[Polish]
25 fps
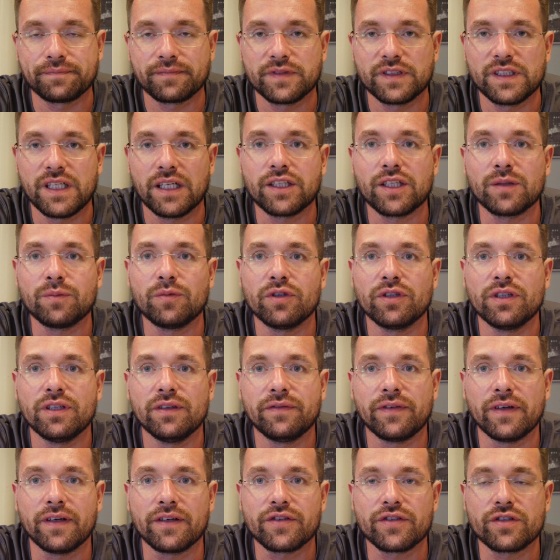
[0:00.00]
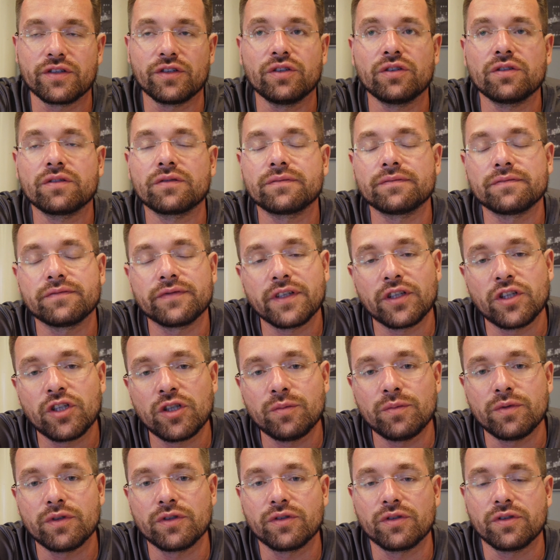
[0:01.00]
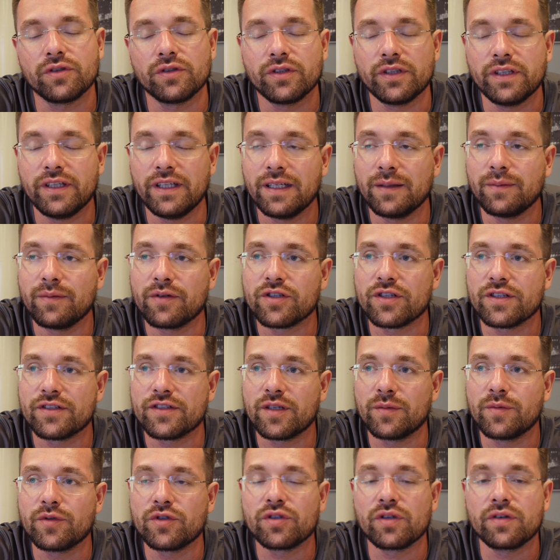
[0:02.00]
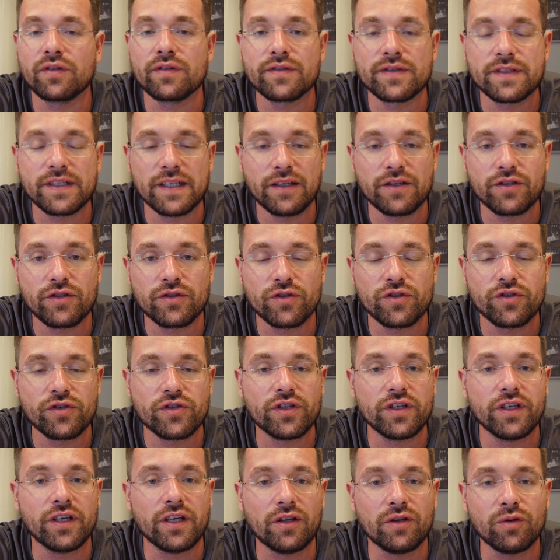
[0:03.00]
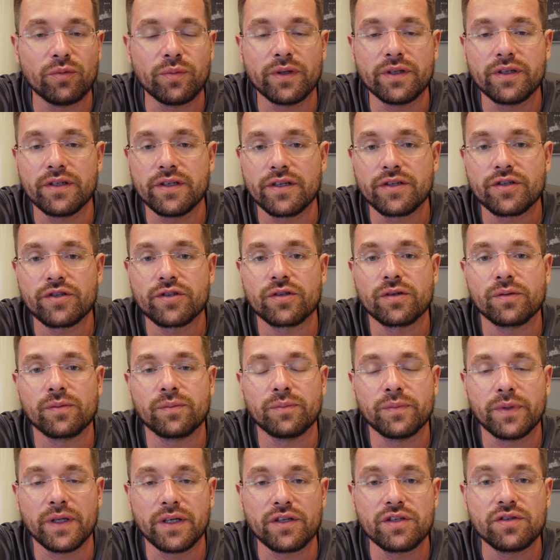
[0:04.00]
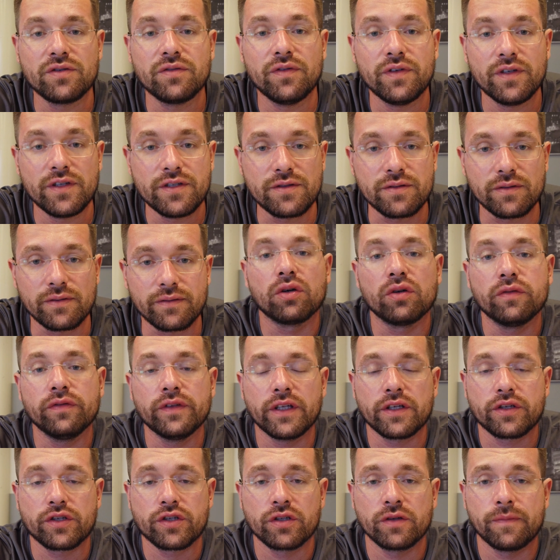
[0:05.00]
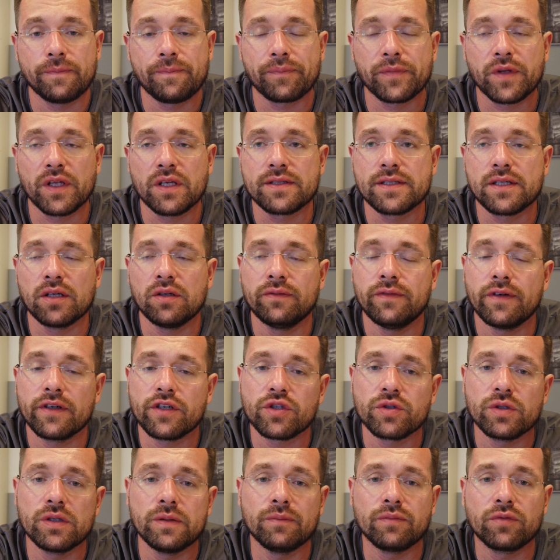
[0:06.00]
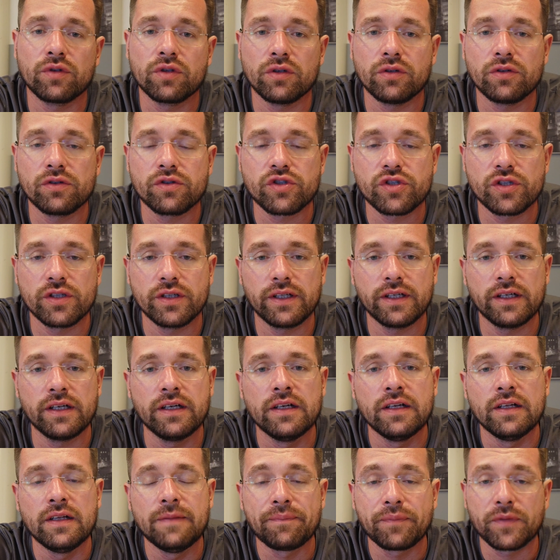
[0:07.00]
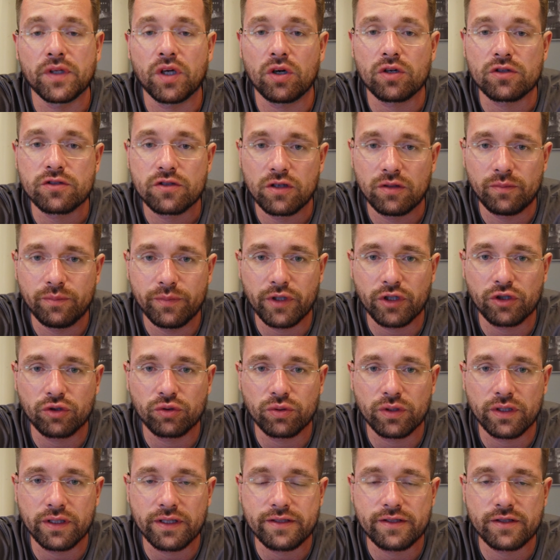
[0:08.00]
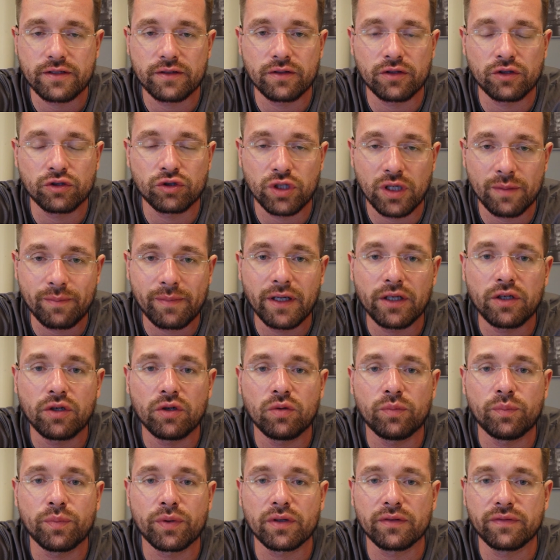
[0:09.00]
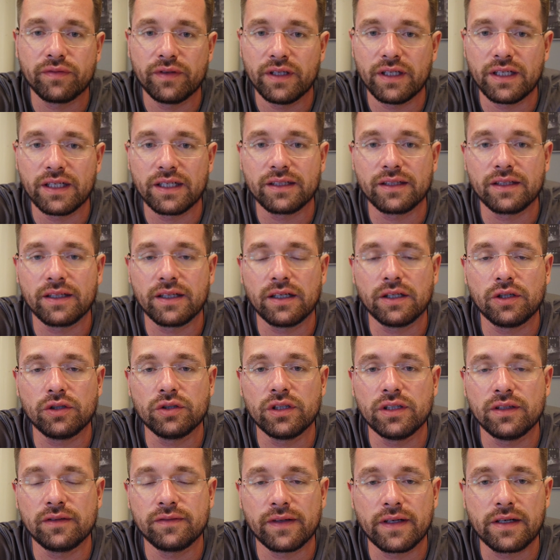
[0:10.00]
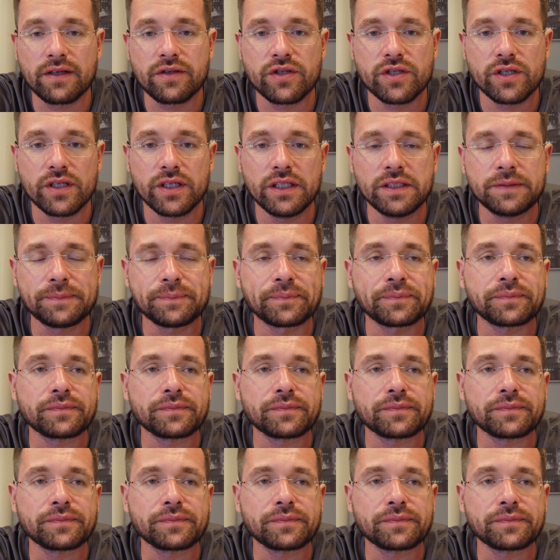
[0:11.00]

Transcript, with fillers: na tym OnlyFansie? No wiadomo, no ile można zarobić, to jest w zależności ilu będziesz mieć widzów. Również zauważyłem to, że osoby, które, które mają profile na OnlyFansie,